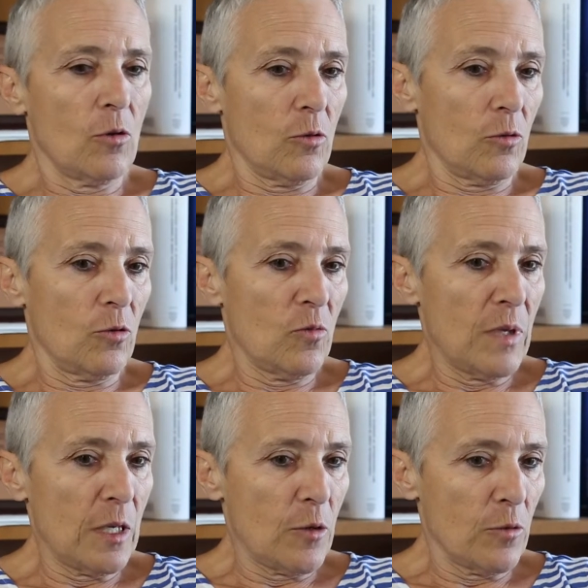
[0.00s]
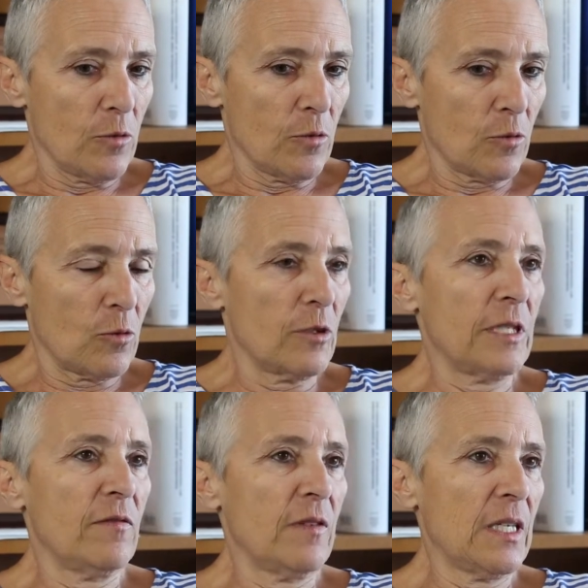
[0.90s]
euh, de milieux
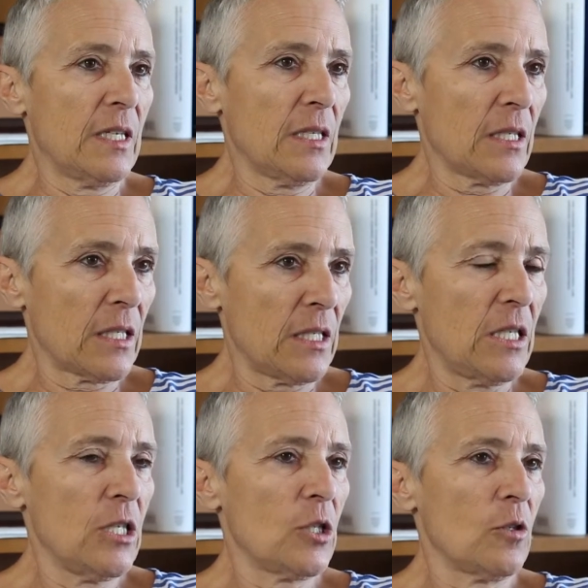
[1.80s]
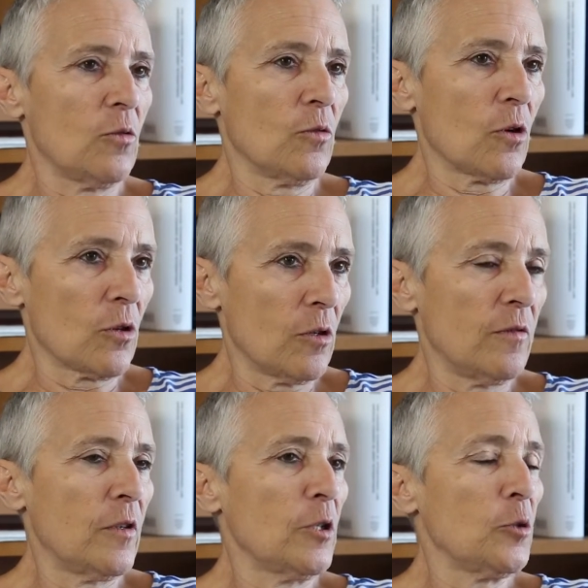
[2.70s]
cultivés, riches, donc
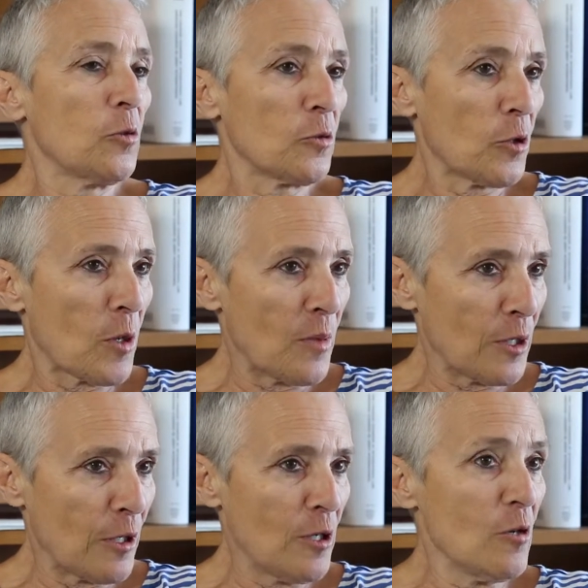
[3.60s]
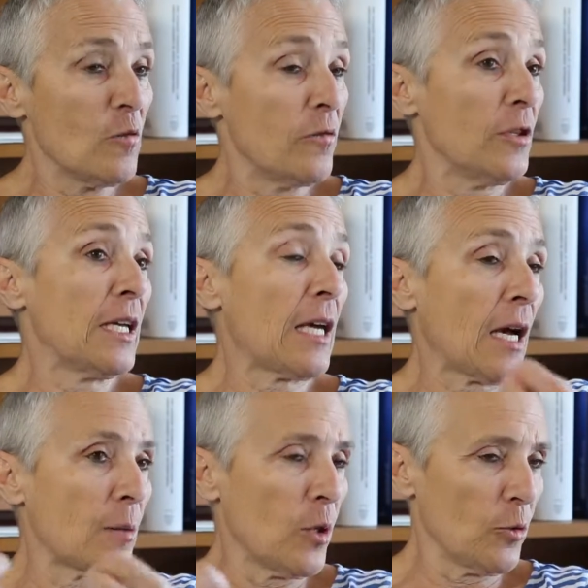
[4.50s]
anglophones, donc de common law, ou venaient
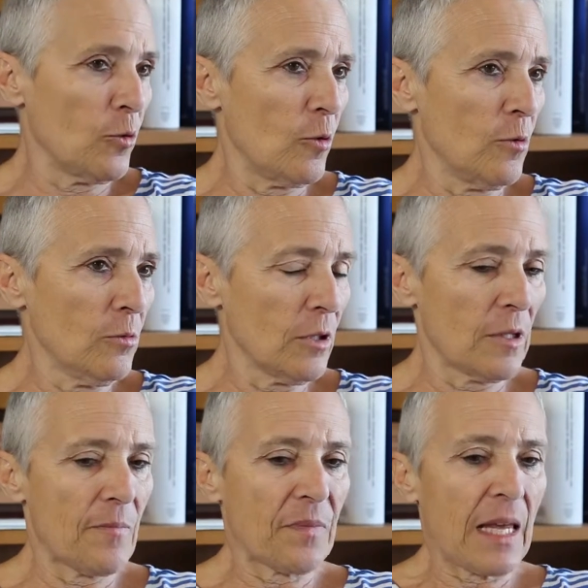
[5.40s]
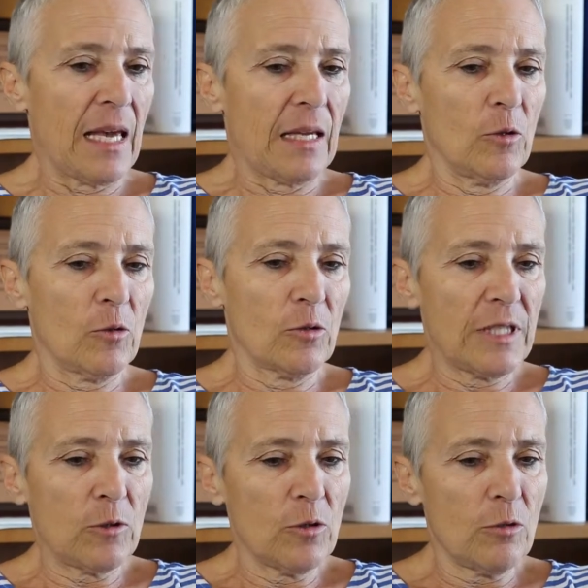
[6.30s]
carrément de Londres. Donc on
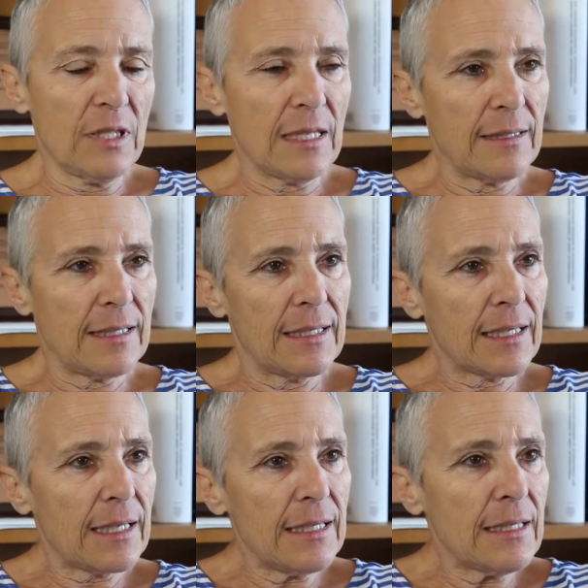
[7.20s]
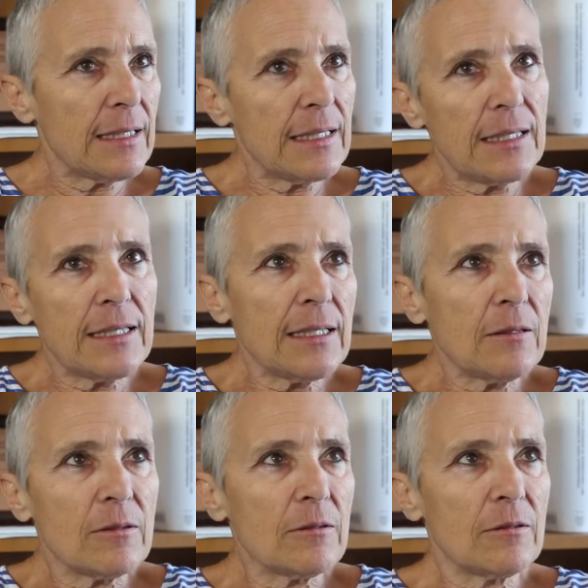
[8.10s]
y a tout de suite intégré
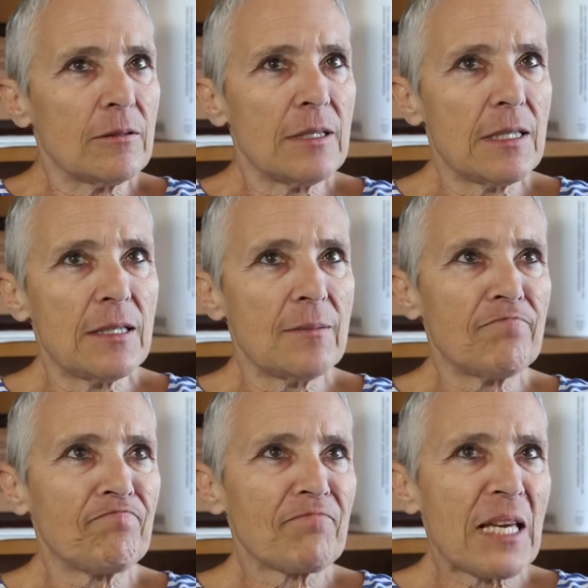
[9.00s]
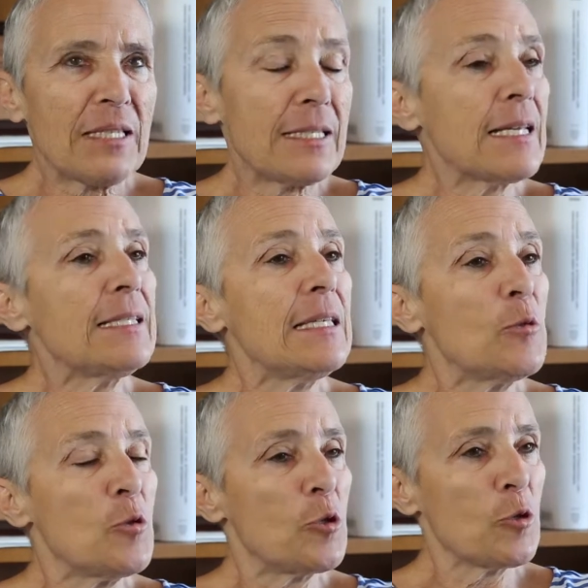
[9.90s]
euh, des,
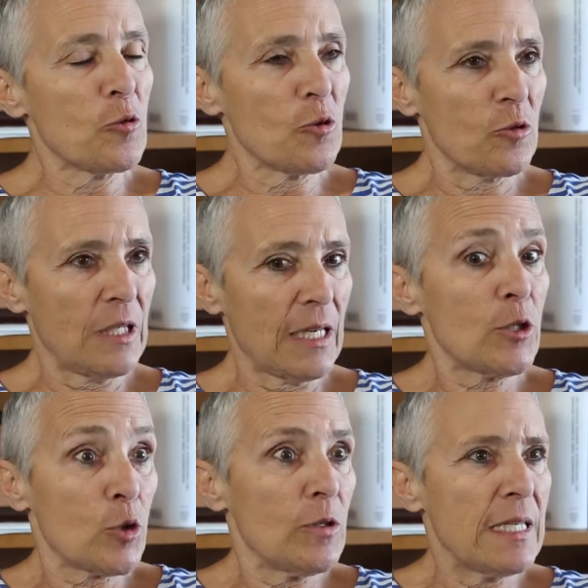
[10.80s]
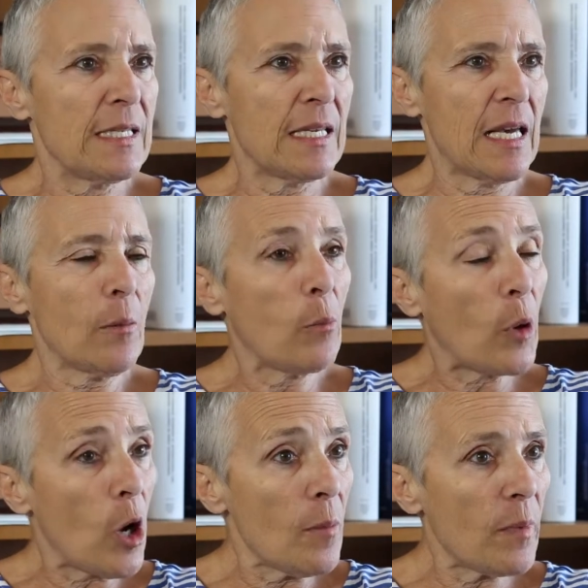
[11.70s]
institutions, je dirais, judiciaires
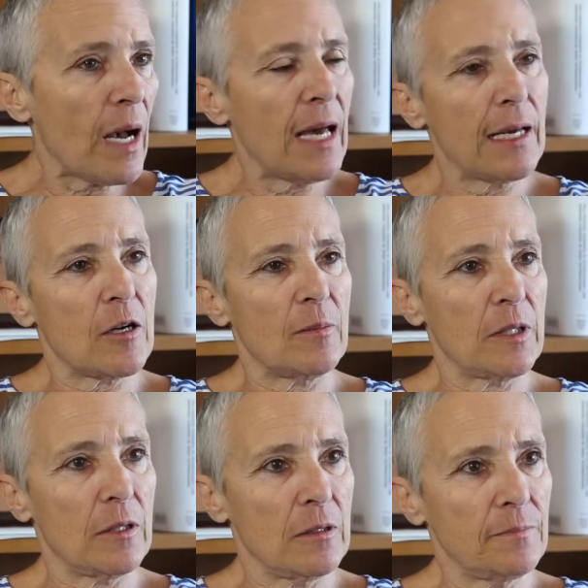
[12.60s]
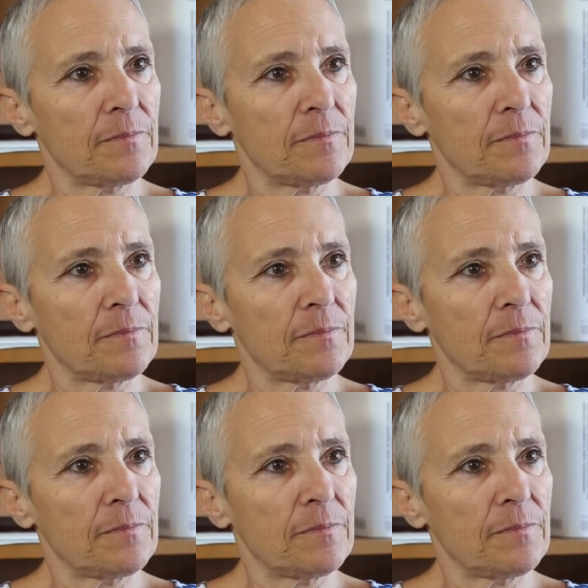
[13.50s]
propres à la common law.